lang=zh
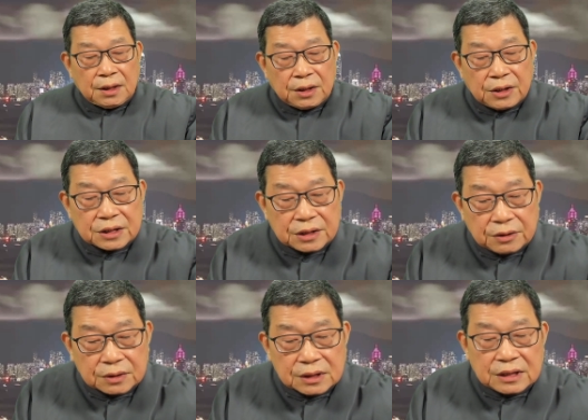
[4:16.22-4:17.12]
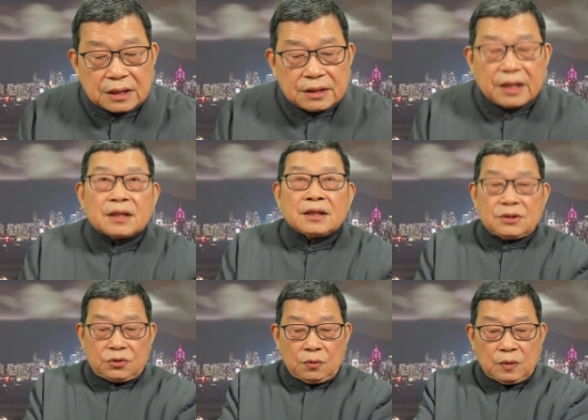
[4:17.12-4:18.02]
一月十六日深夜，
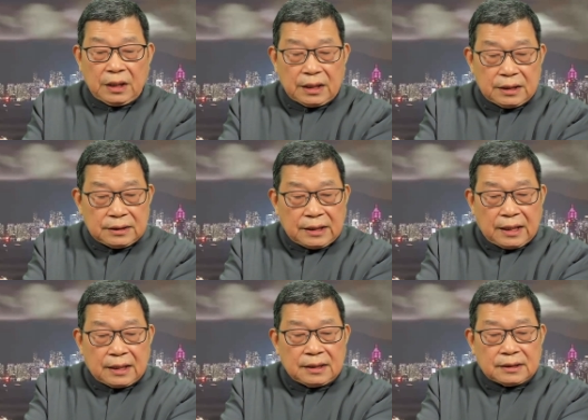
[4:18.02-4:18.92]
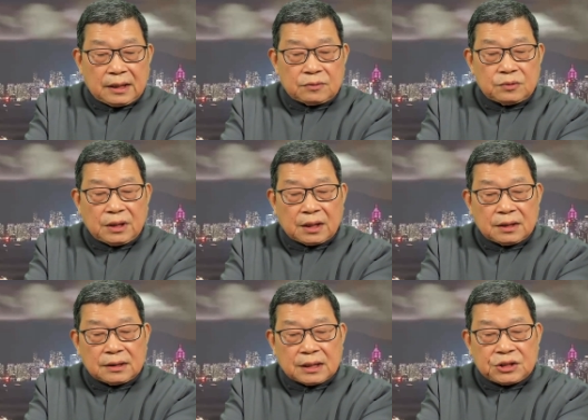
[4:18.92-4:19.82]
中国恒大、恒大物业、
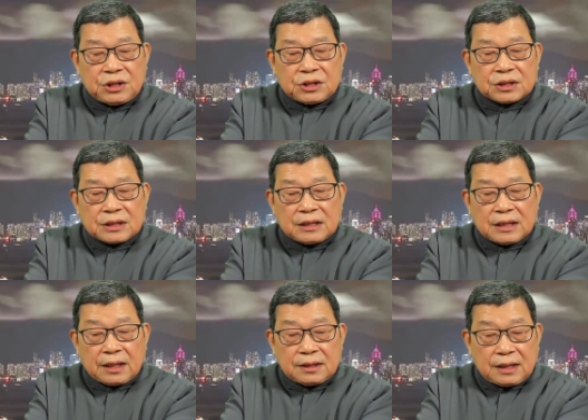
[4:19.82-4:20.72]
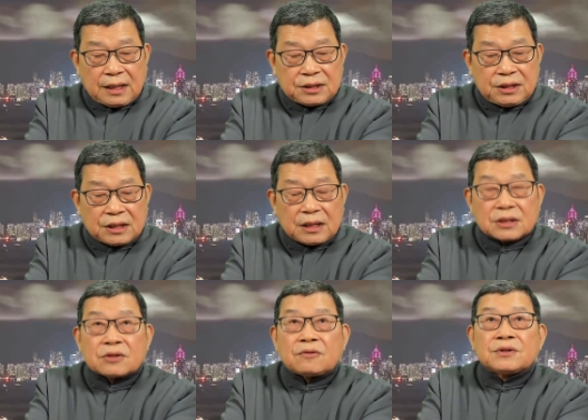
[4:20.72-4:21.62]
恒大汽车三家恒大系的
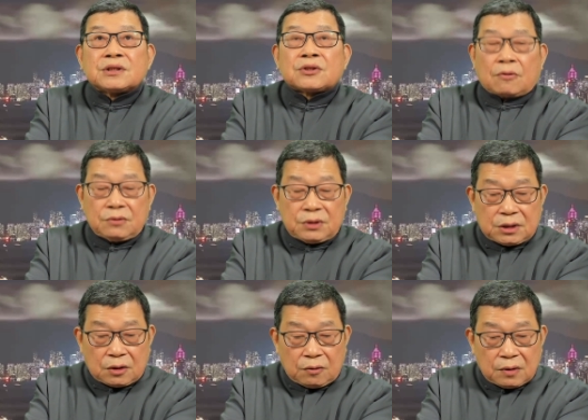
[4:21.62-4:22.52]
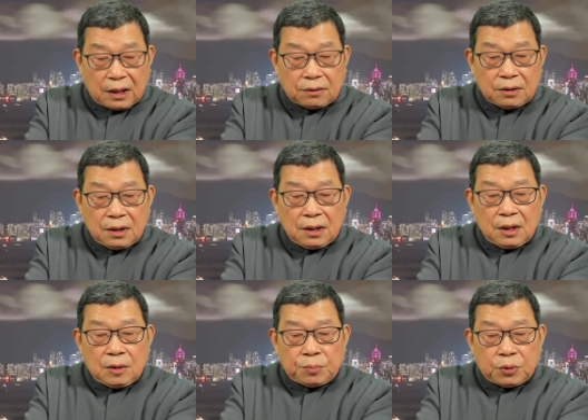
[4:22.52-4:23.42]
上市公司同时公告，
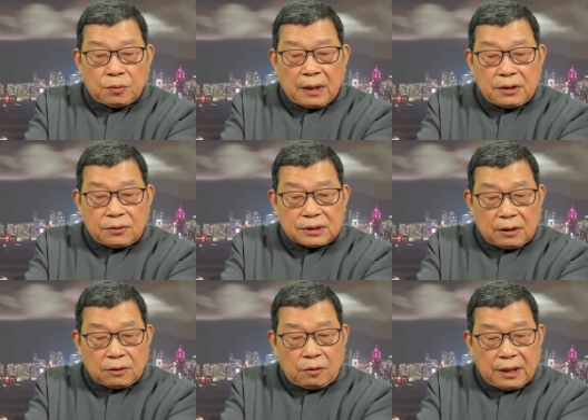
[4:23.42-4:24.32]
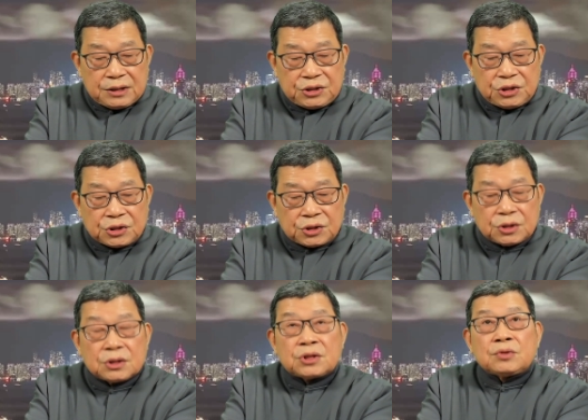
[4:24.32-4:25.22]
普华永道会计
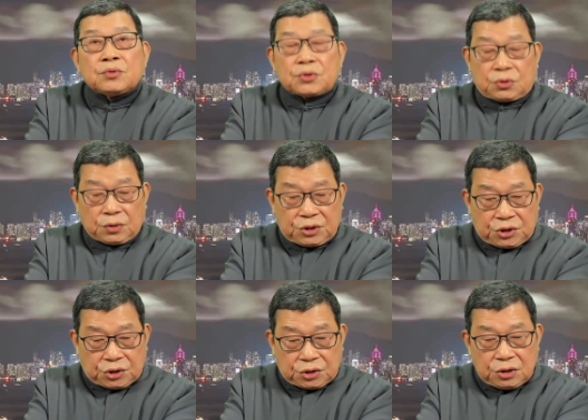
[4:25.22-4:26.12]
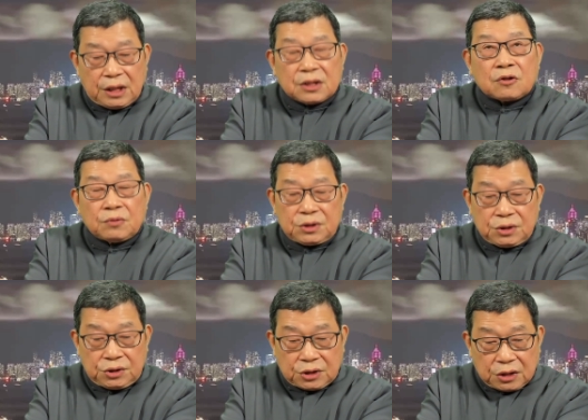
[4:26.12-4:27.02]
师事务所辞任公
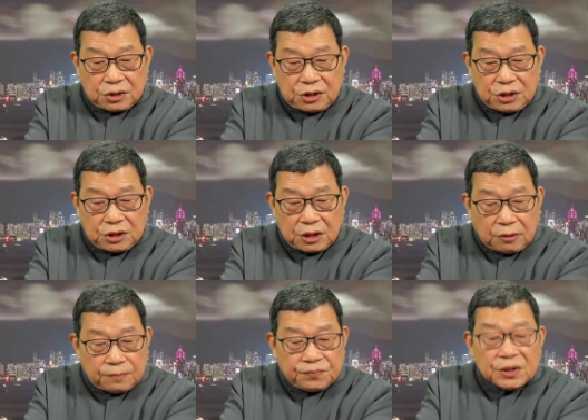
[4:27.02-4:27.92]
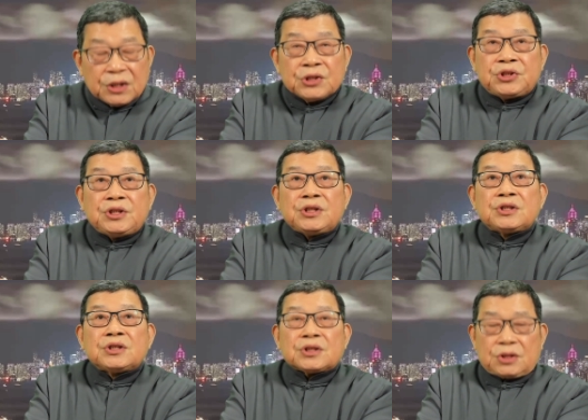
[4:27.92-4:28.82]
司审计机构，即
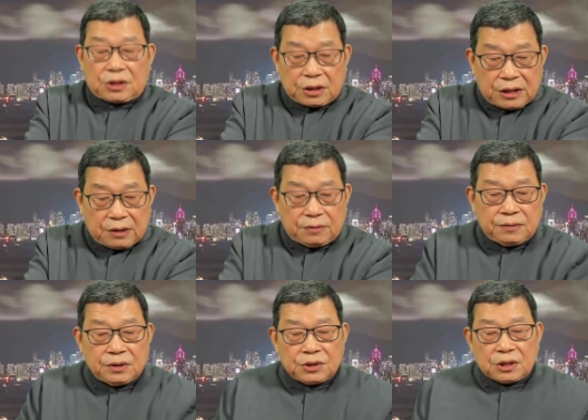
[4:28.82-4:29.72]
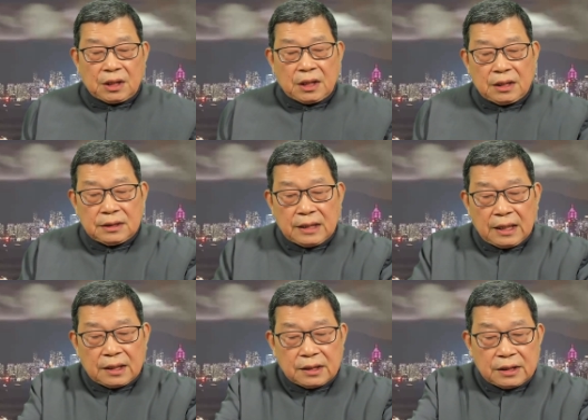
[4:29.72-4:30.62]
日生效。自恒
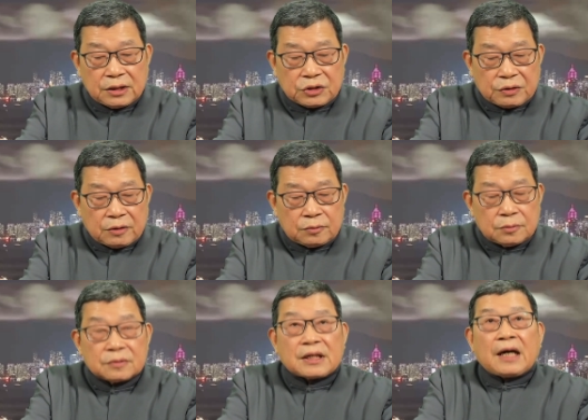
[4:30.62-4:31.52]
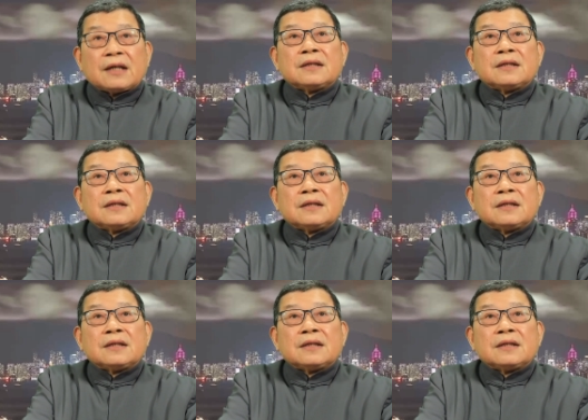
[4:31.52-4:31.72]
大二零零九年沪港